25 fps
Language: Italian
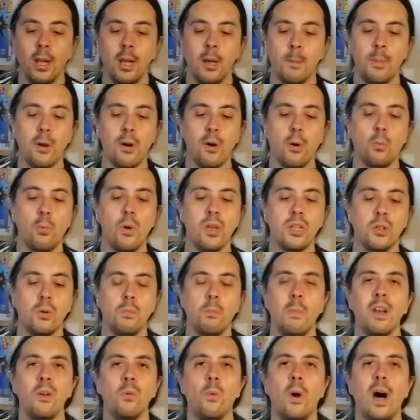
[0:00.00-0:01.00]
Però questo è
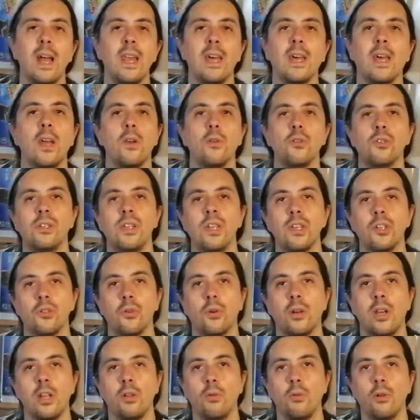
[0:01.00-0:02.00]
un manuale che lo stesso
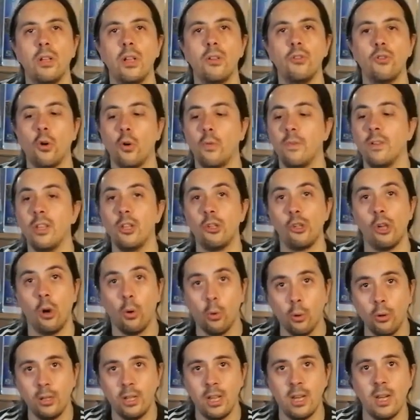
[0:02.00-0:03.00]
creatore del gioco vi dice,
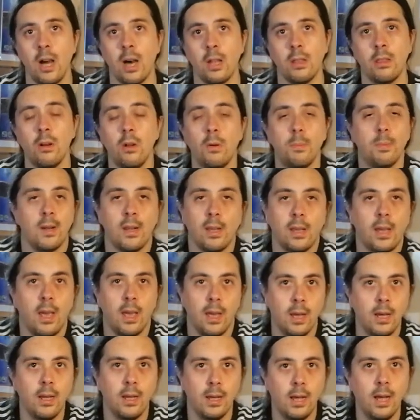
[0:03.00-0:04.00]
ordinatelo perché,
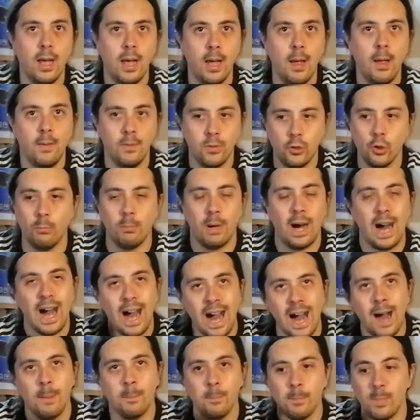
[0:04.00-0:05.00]
eh, insomma,
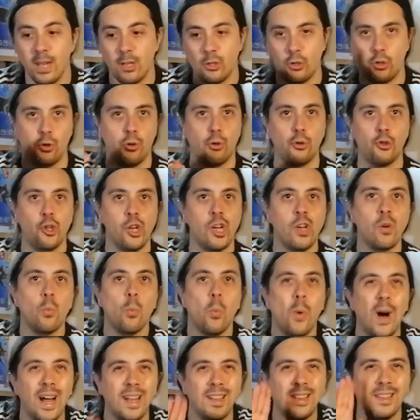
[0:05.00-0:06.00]
amplia, ci sono
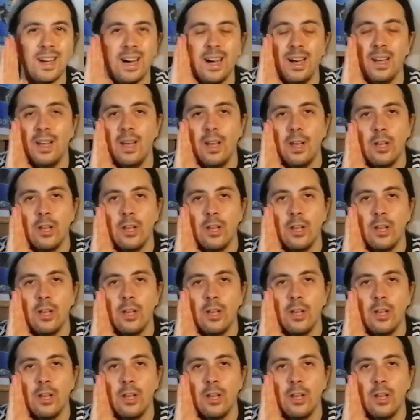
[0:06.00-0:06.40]
50,